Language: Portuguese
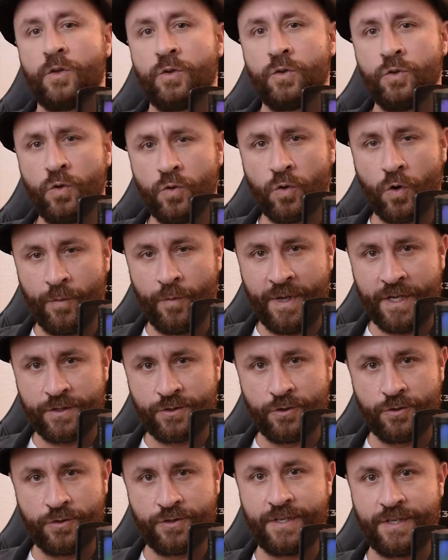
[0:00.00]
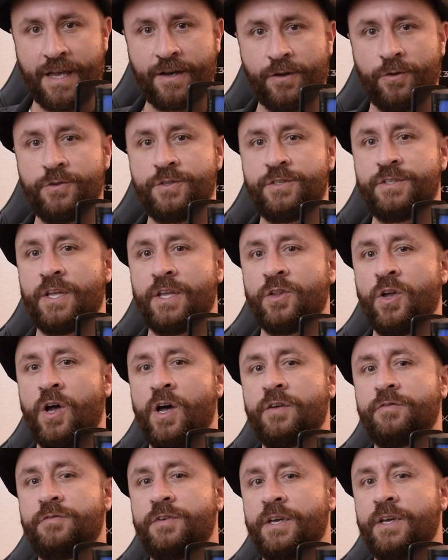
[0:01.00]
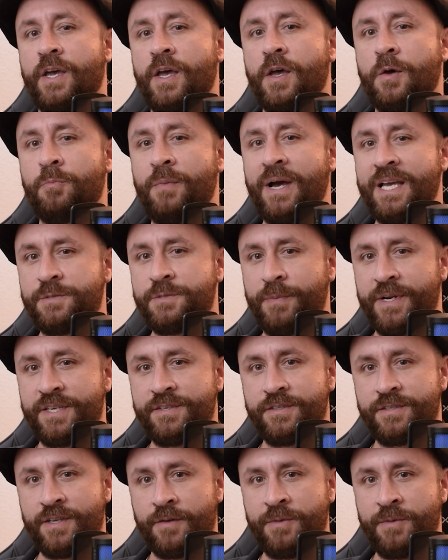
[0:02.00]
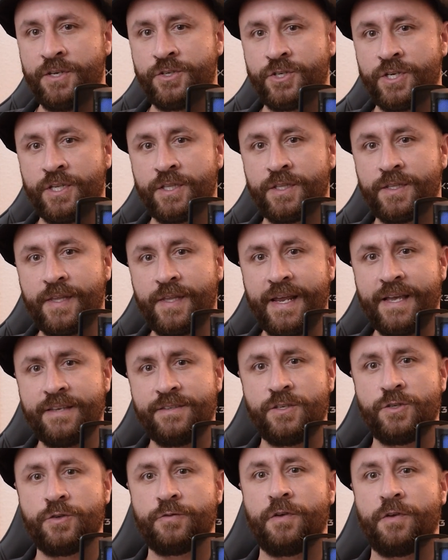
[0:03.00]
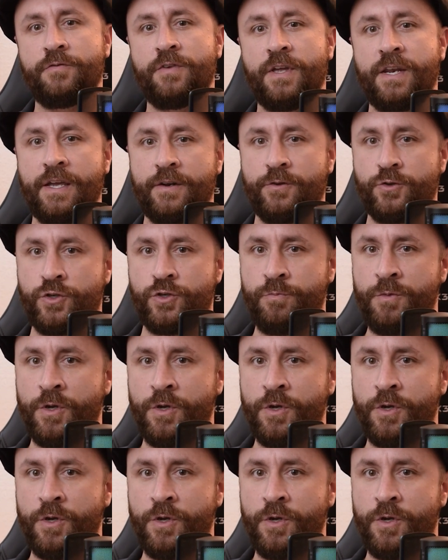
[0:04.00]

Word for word: No começo do século XIX, mais precisamente em 13 de fevereiro de